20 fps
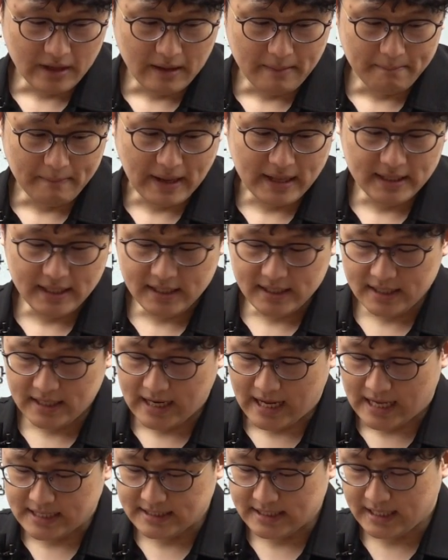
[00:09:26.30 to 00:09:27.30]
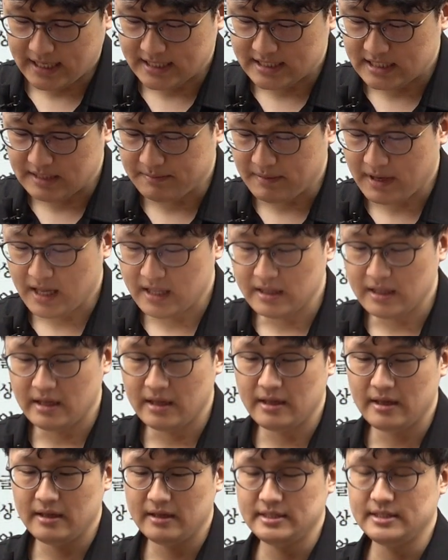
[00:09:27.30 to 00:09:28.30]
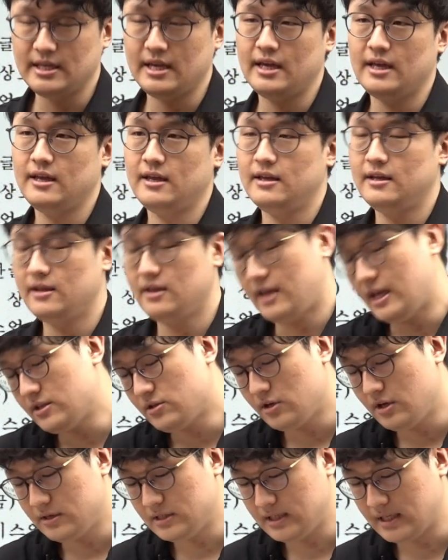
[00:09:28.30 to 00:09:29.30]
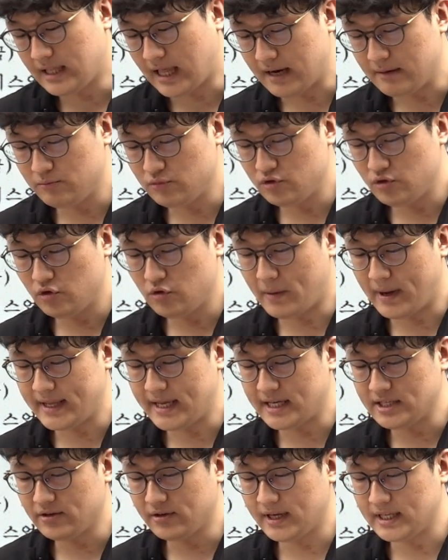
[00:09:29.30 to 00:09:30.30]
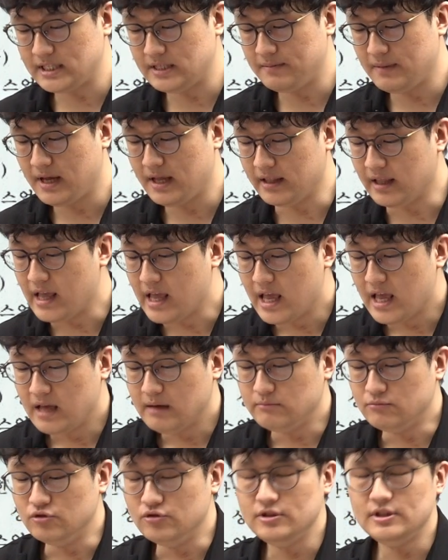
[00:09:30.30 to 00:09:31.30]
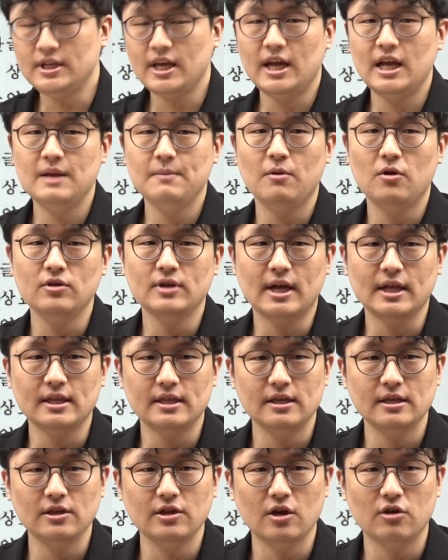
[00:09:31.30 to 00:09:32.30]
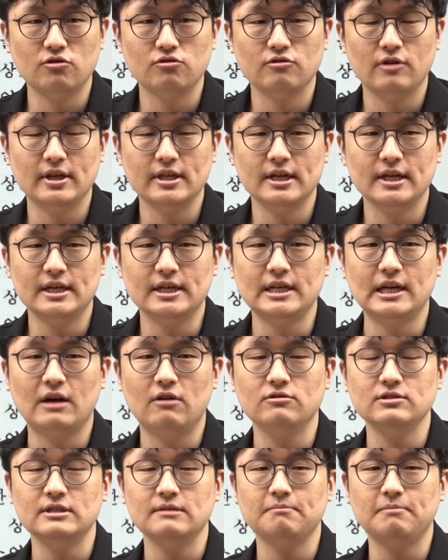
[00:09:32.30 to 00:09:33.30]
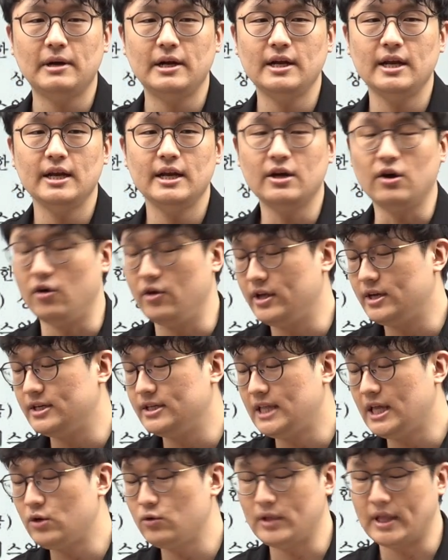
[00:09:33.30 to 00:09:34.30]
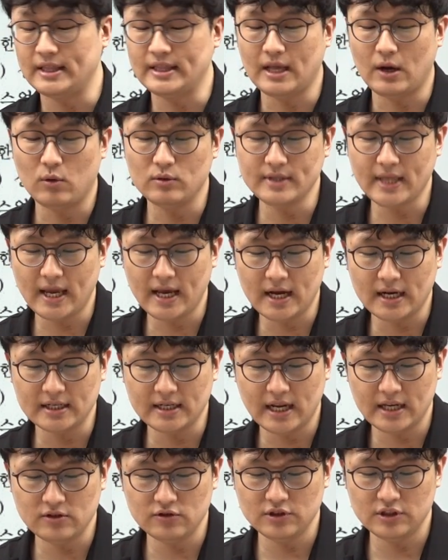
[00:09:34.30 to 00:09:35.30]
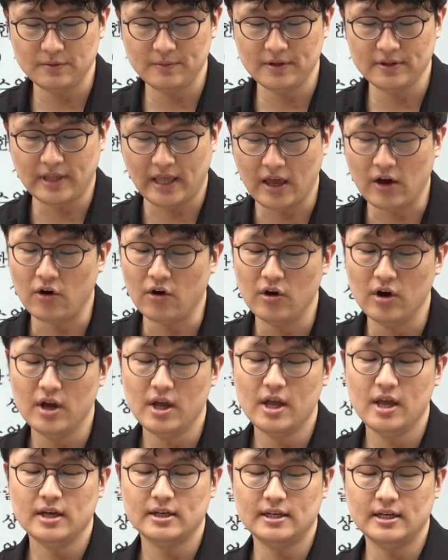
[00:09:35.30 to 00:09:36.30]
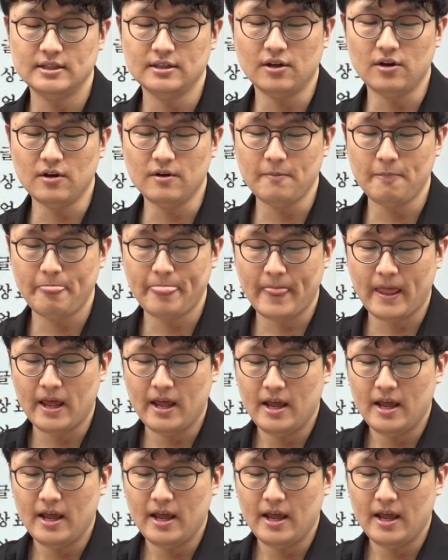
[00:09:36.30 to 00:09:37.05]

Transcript: 많이들 아시겠지만 이제 해설이 이제 다른 분들도 많이 하셨겠지만 문제 1번 같은 경우에는 크라운진 팔레를 거의 그대로 냈다고 생각을 해주시면 돼요. 그래서